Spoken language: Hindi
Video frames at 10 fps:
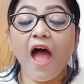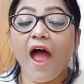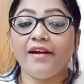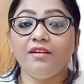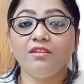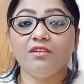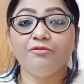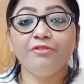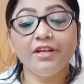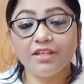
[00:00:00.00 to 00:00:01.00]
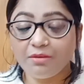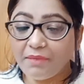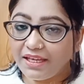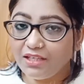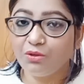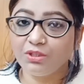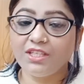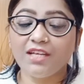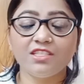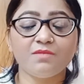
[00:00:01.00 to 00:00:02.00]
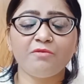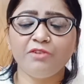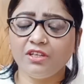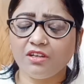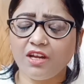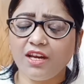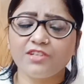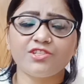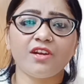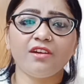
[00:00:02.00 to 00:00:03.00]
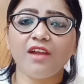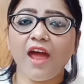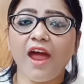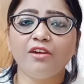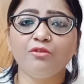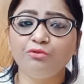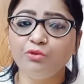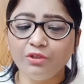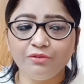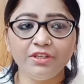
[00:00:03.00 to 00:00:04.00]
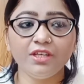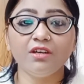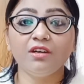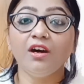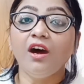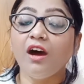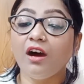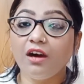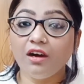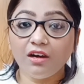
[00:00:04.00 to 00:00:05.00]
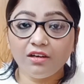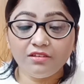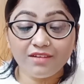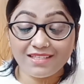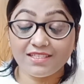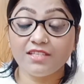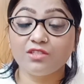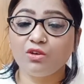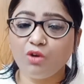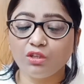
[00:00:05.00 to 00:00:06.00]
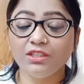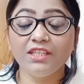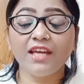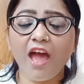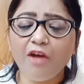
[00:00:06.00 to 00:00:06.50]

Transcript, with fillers: एंड विंटर में ही होती है जिसमें विंटर कलेक्शन एंड फुटवियर ड्रेसेस क्लॉथिंग